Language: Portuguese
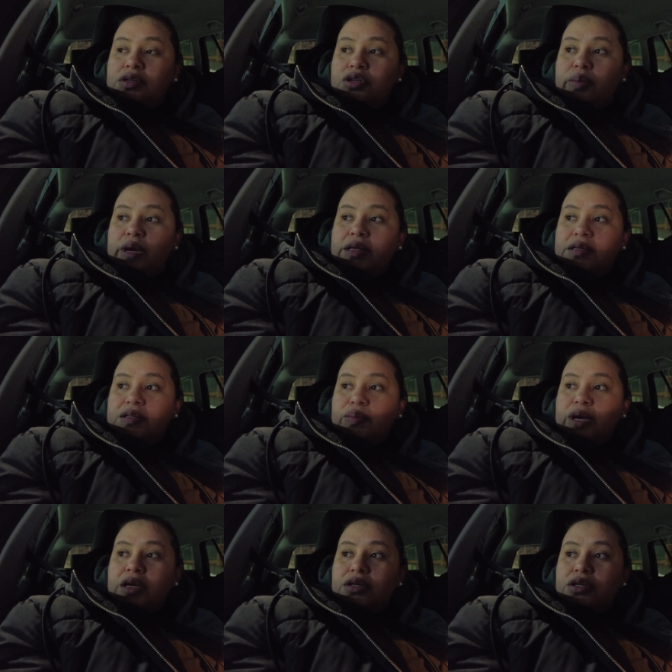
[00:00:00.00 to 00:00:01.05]
Chamada em
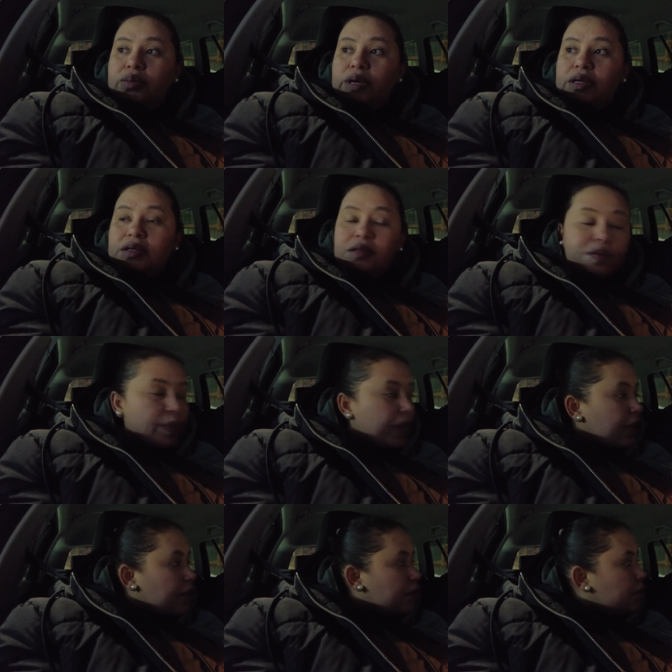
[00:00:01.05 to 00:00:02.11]
espera, chamada em
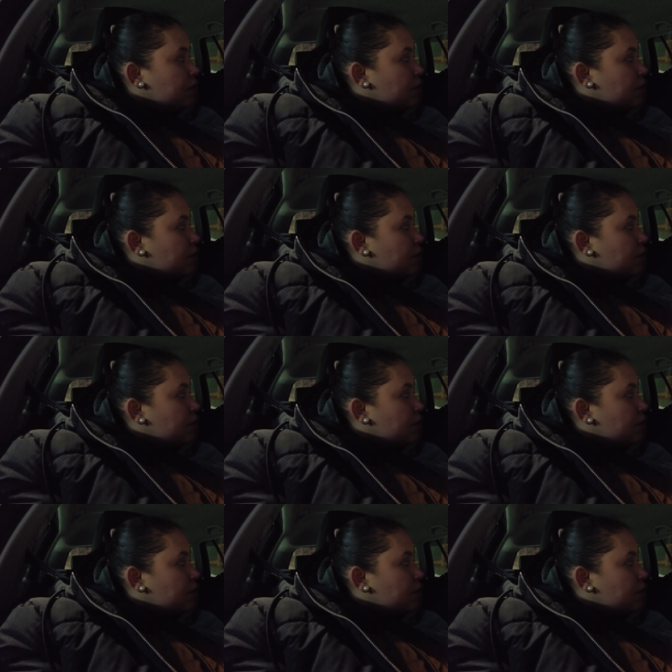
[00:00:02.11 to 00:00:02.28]
espera.